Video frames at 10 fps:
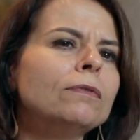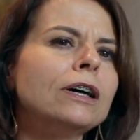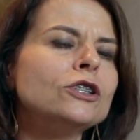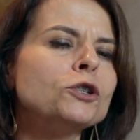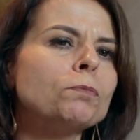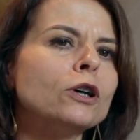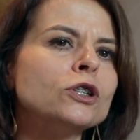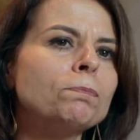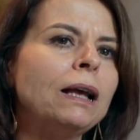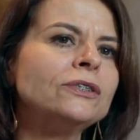A gente
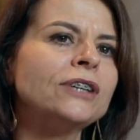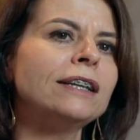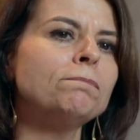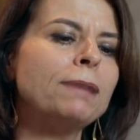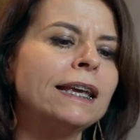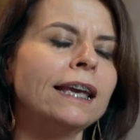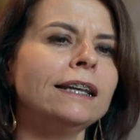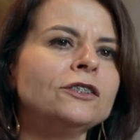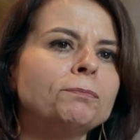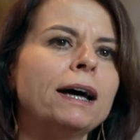pode pensar em
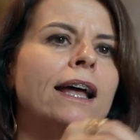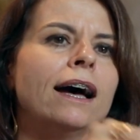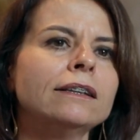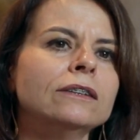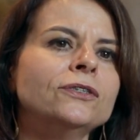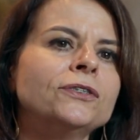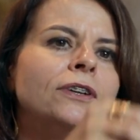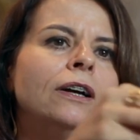pequenas paradas